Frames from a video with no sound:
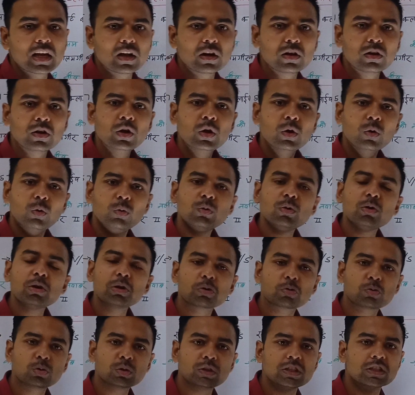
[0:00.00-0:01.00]
गया है
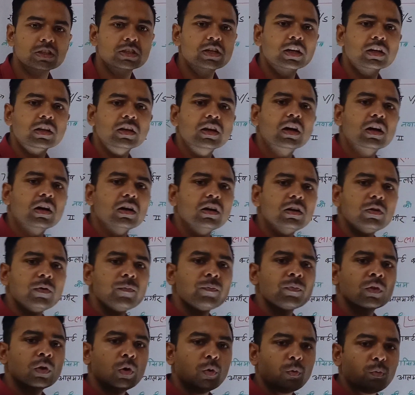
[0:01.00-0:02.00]
उन्होंने खुद इस घटना का
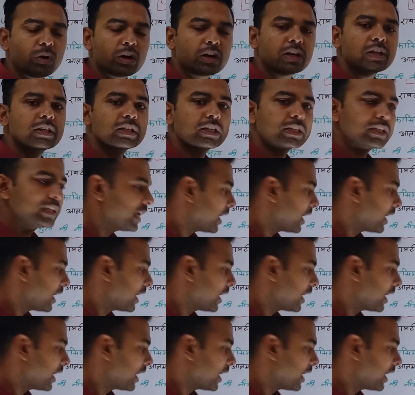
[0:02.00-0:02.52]
वर्णन